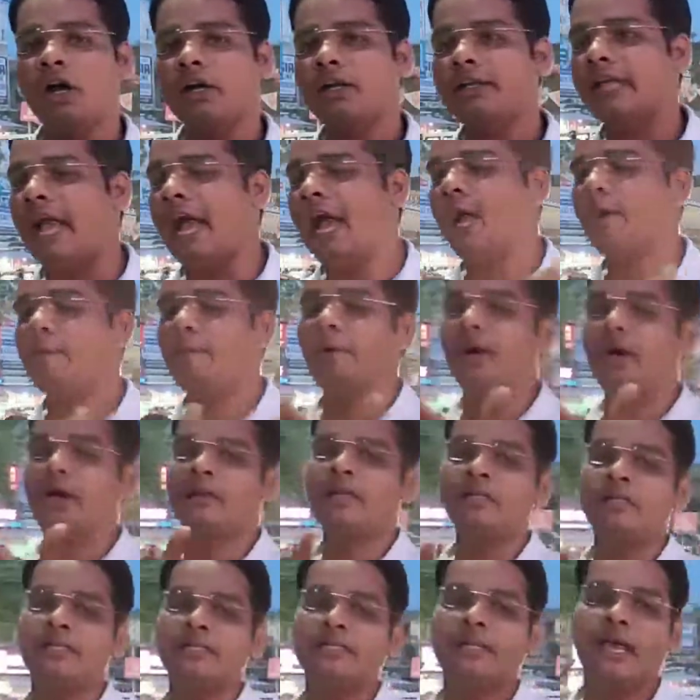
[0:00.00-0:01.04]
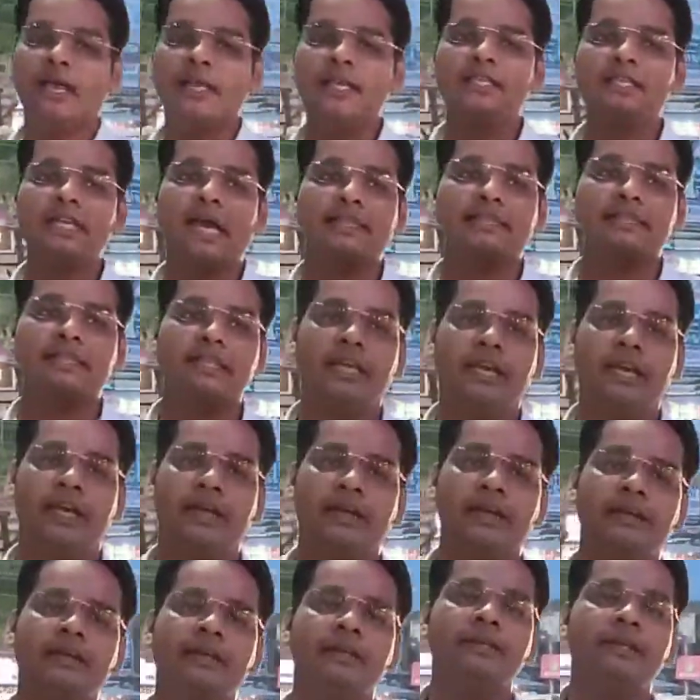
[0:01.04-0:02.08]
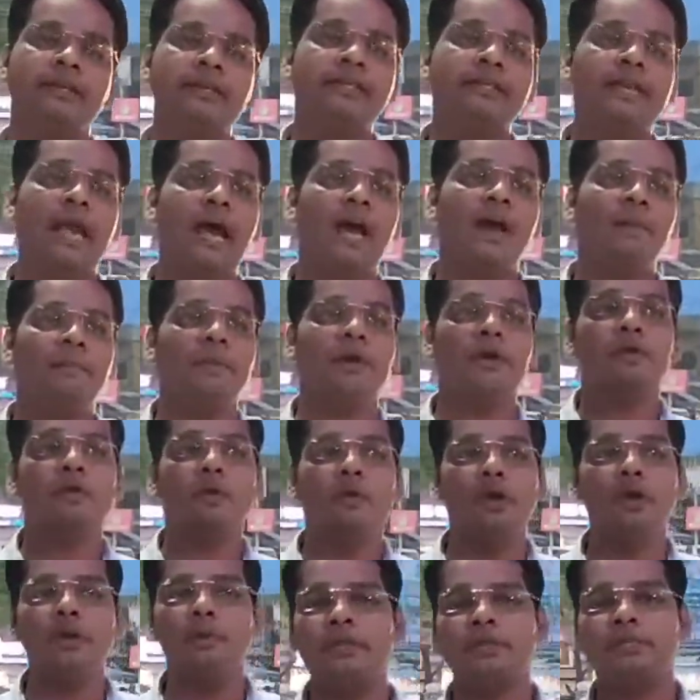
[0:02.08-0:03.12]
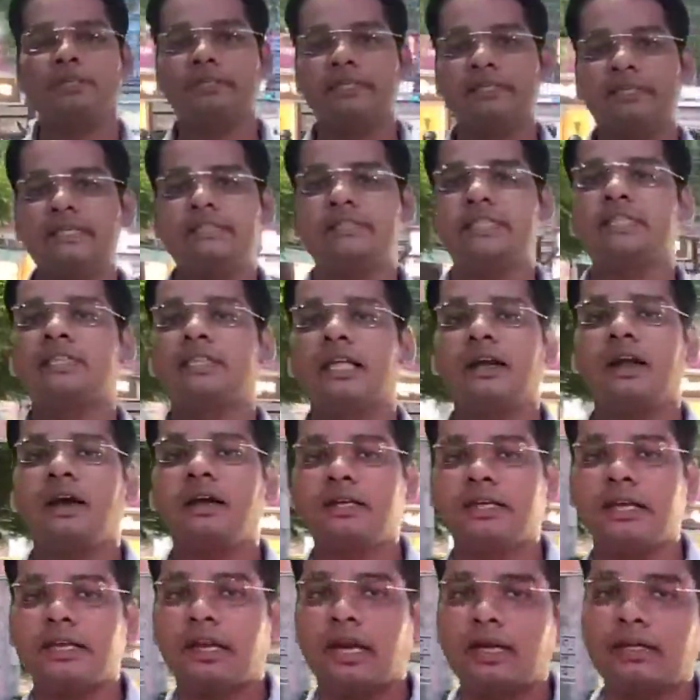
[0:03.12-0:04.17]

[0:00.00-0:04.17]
और यहाँ पर कही जाती है कि यहाँ पर कोई भी किसी तरह